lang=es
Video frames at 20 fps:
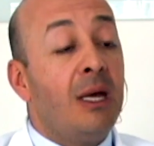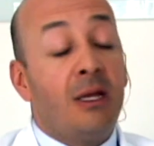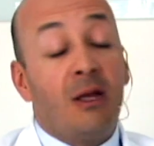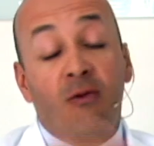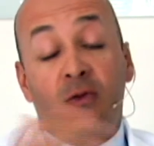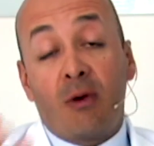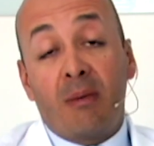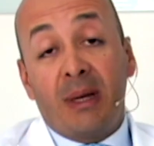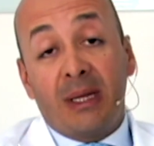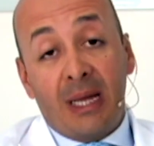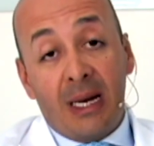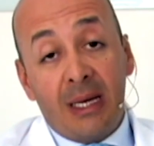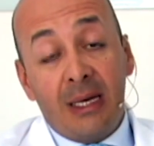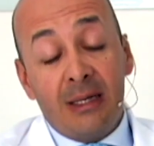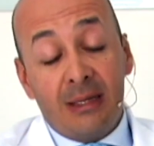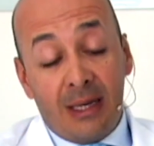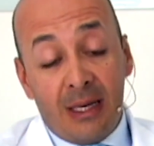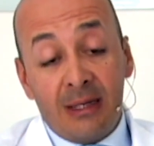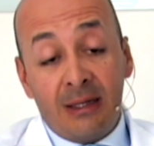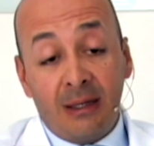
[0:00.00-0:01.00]
De forma tal
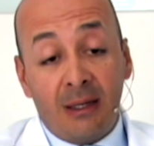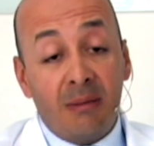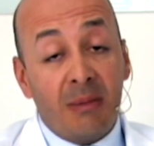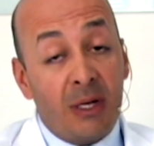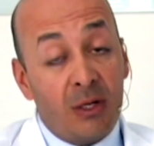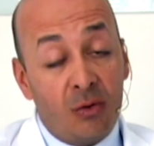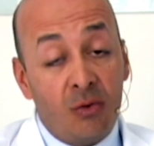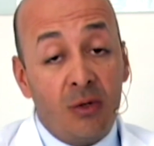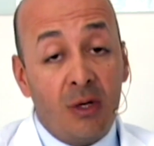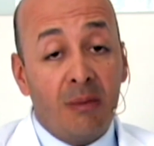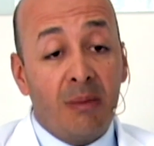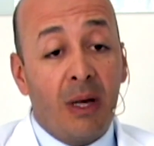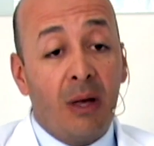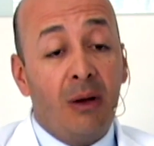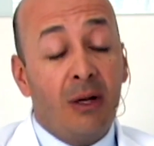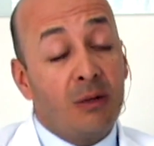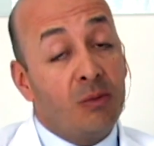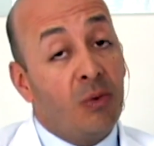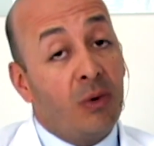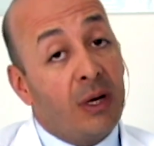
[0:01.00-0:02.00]
que ese también es un
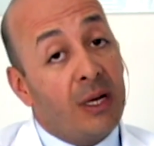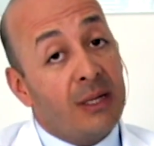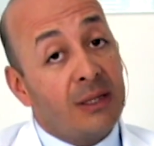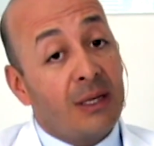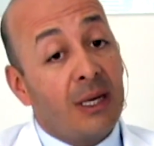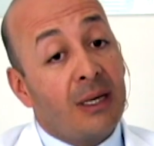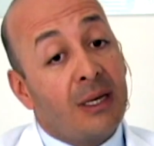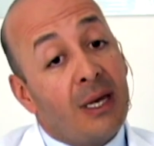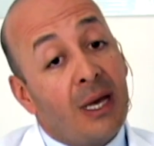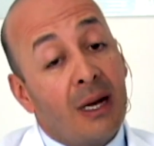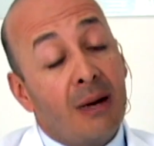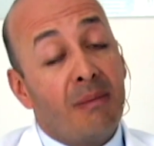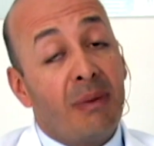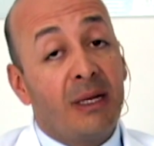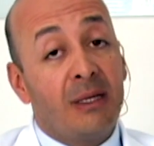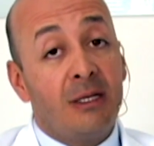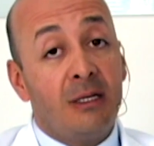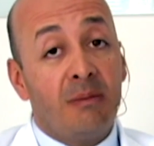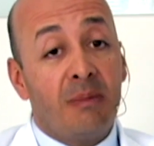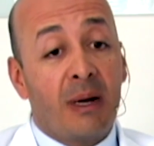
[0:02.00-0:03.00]
llamado a las mujeres que quieran
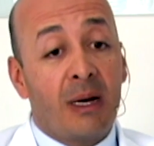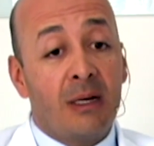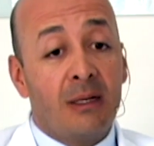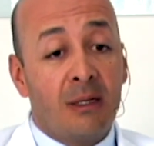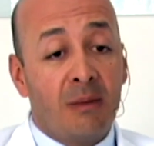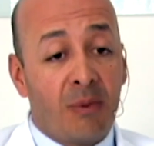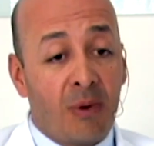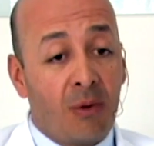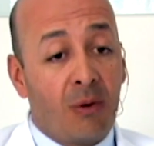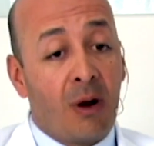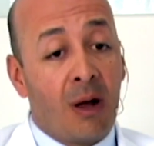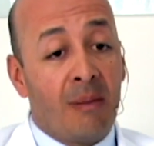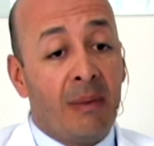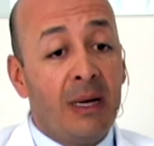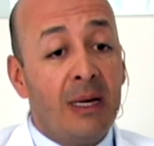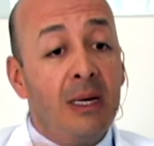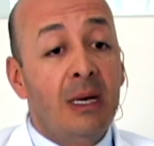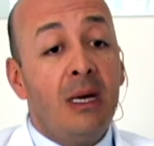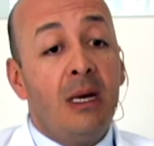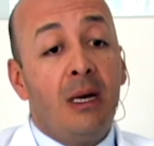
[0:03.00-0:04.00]
participar en este
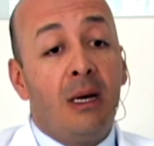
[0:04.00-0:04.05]
programa.